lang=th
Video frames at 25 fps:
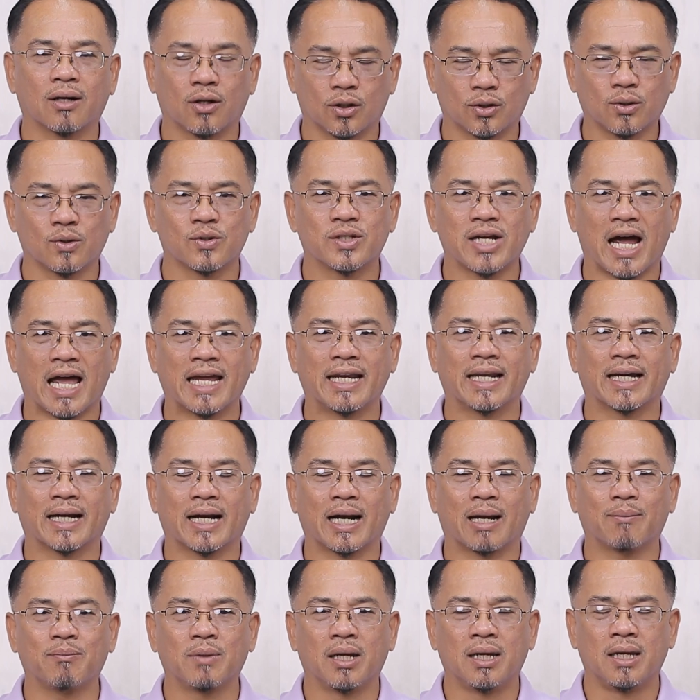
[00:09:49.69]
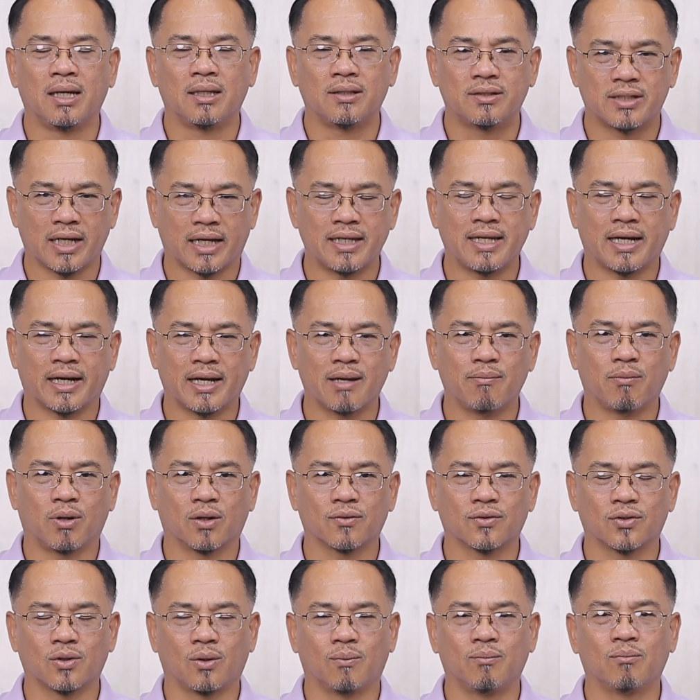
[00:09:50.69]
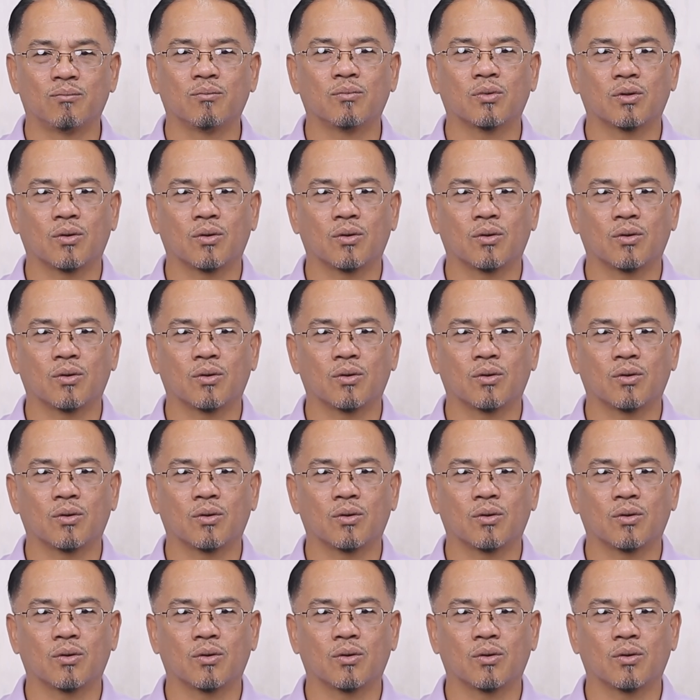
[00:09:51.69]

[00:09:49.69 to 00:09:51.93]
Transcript: ก็ต้องใช้นะครับ ใช้อย่างให้เหมาะสม